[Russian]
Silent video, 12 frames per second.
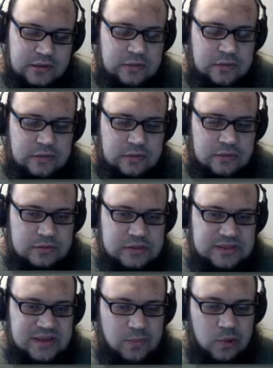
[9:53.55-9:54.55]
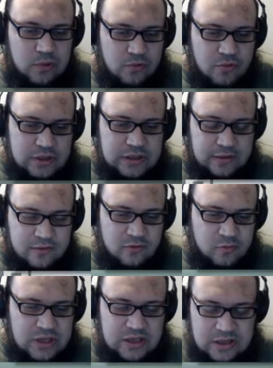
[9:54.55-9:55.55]
А, и за полгода у
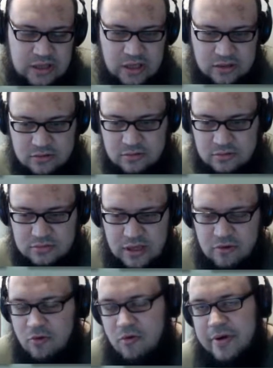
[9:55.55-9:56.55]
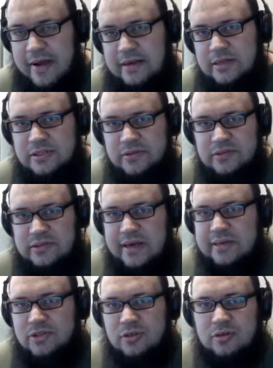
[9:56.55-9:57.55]
меня нету такого количества
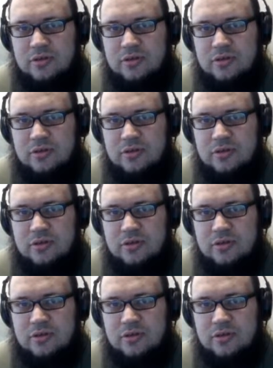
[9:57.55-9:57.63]
тачек